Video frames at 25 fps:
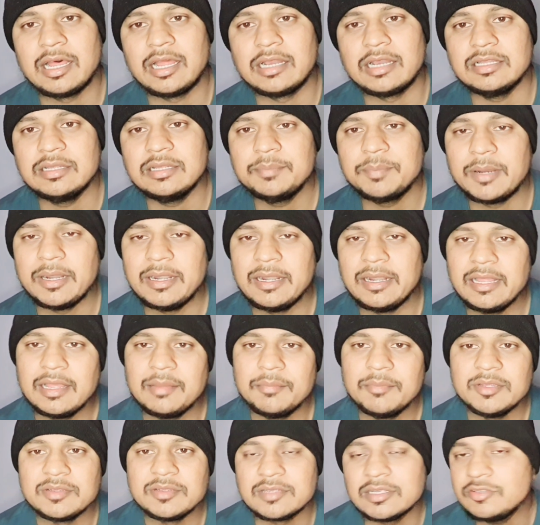हार्दिक पांड्या
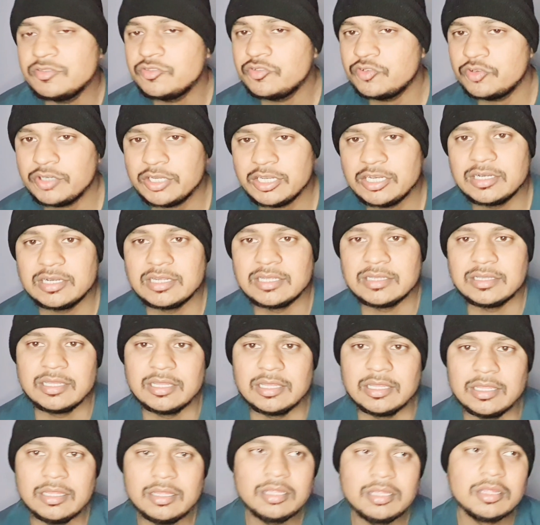हमेशा चोटिल
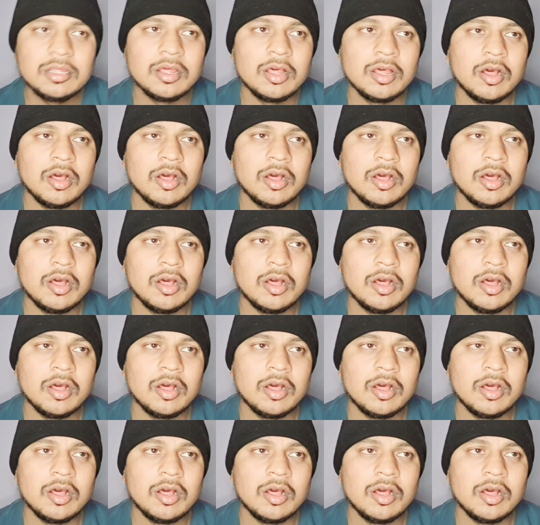रहते हैं